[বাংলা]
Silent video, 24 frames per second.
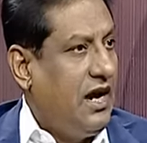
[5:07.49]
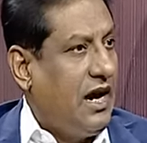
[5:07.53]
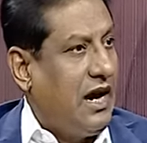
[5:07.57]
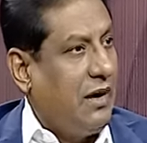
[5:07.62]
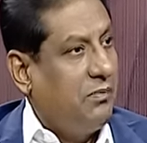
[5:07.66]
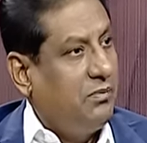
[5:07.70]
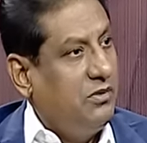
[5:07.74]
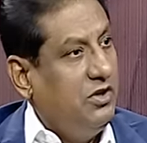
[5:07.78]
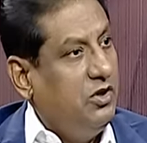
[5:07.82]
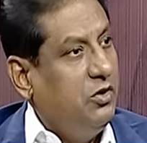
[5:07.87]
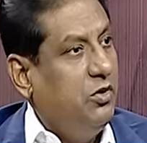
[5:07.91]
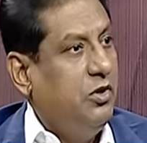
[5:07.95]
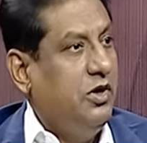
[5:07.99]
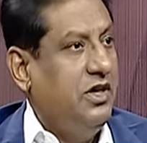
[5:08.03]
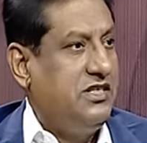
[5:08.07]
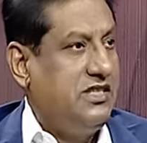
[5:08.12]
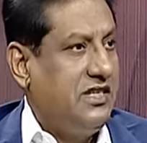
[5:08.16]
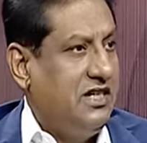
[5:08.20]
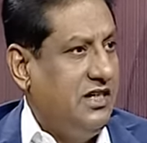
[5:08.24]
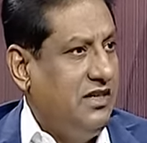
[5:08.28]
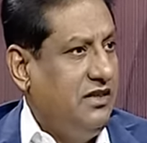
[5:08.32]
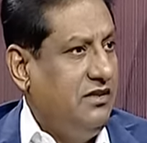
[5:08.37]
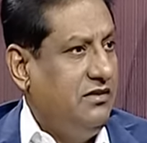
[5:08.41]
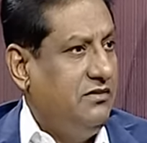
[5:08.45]
আপনি
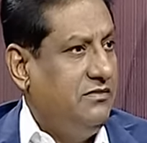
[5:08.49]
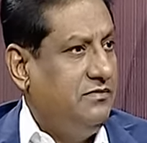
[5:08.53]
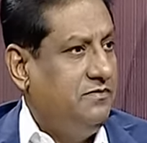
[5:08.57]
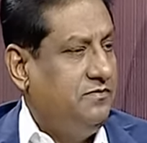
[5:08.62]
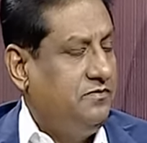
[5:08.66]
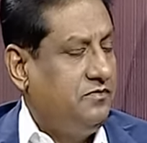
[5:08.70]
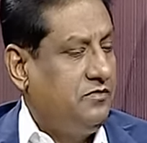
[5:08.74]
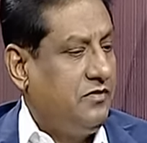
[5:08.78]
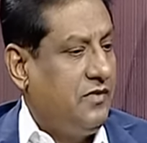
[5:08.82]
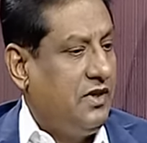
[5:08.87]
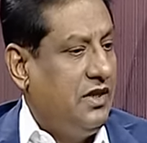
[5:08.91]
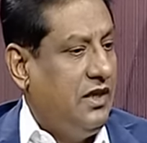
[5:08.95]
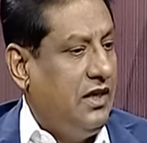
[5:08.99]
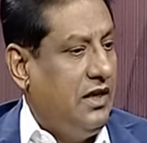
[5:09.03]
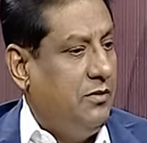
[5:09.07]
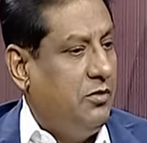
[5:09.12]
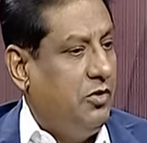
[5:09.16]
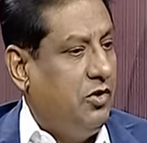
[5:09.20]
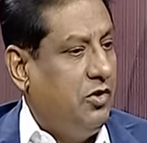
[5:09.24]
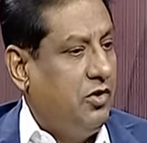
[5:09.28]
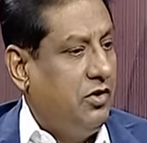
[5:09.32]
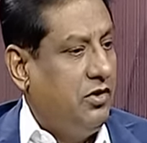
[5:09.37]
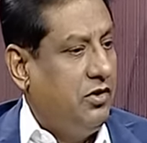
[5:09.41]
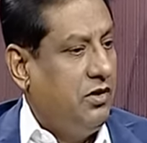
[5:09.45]
হয়েছেন
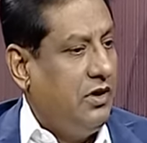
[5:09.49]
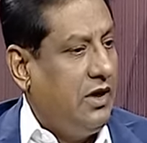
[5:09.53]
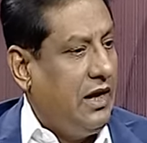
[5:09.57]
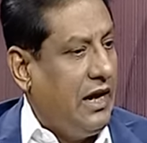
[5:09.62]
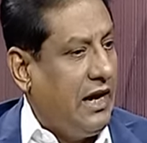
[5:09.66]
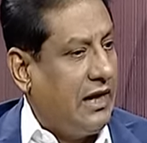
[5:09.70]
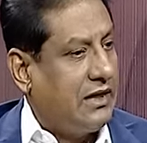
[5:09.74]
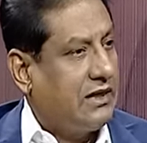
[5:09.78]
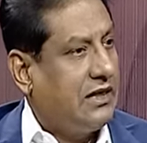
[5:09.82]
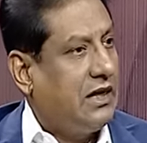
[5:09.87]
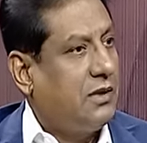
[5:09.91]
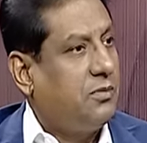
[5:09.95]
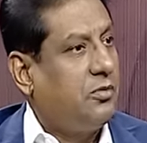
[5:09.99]
এবং একটার